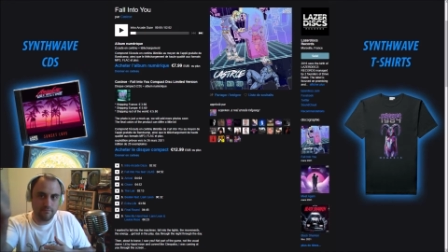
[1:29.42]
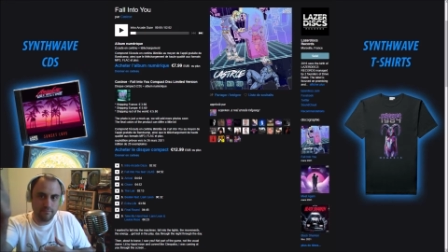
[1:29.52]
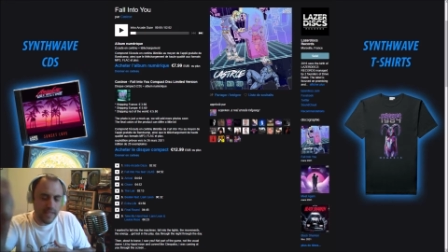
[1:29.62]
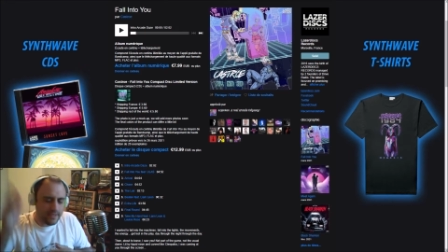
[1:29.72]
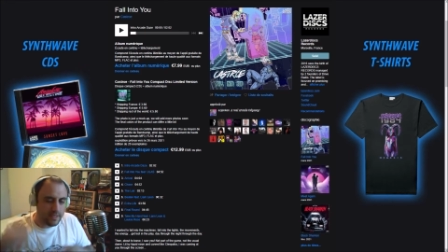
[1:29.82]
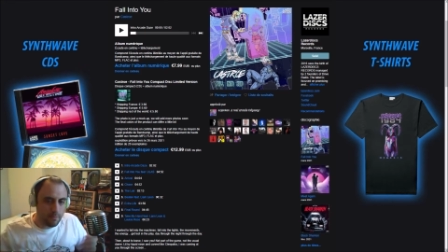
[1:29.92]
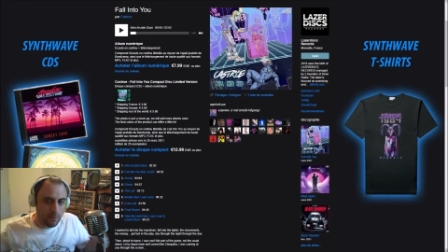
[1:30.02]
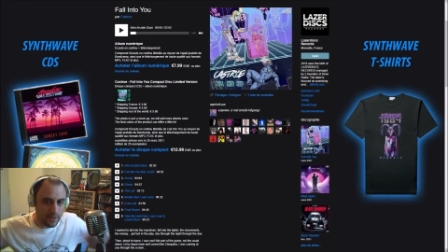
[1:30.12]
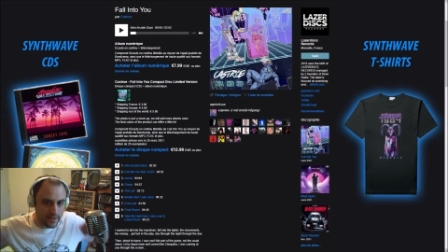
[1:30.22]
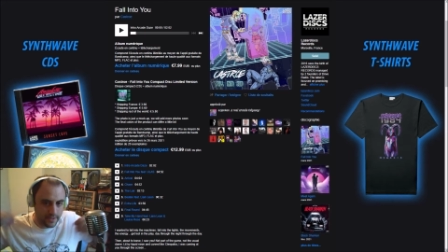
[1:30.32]

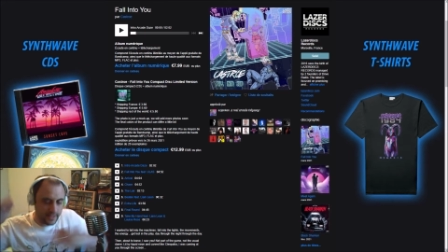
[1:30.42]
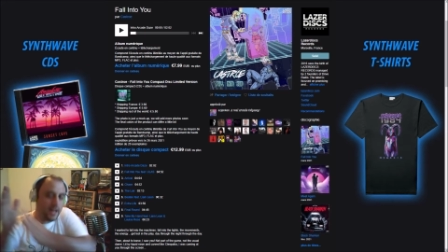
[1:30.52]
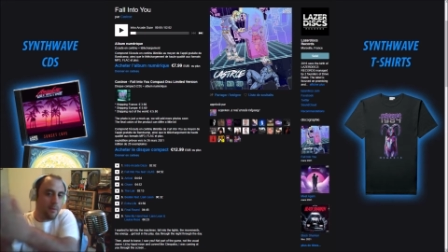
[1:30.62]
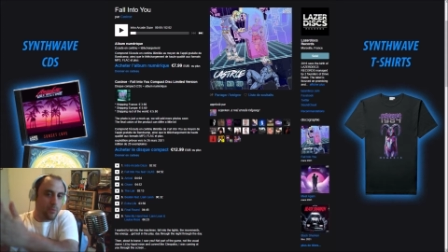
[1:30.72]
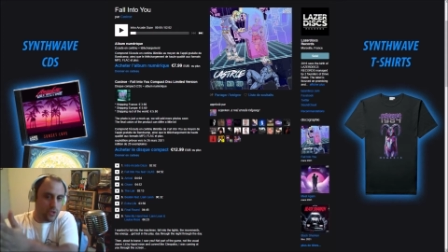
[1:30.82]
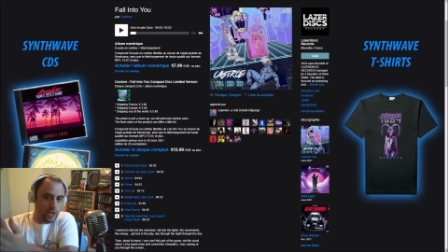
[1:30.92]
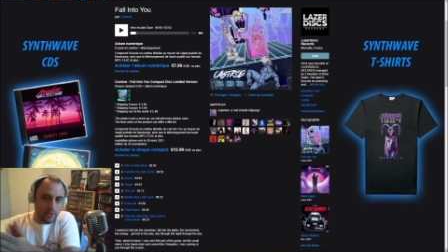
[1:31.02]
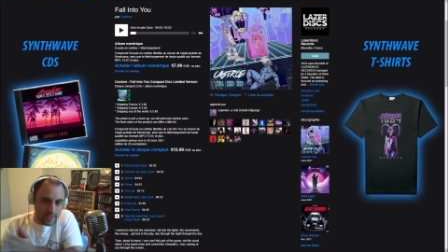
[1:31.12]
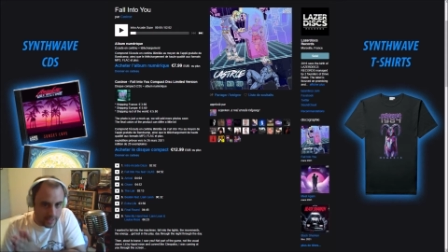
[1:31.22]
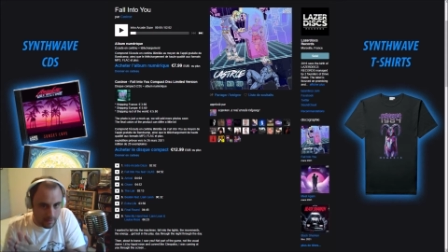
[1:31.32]
techniquement, c'est la pochette
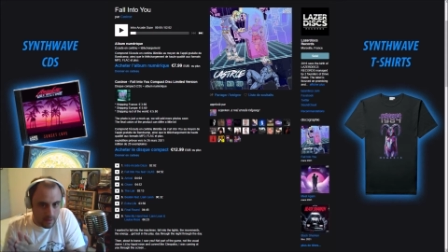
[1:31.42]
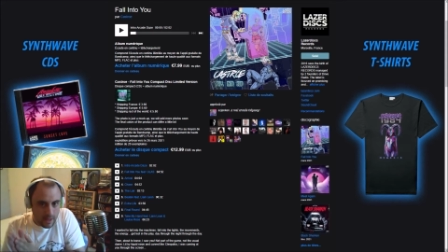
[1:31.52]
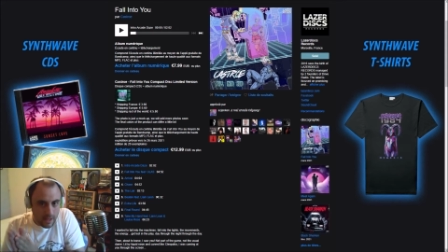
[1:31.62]
de cet album.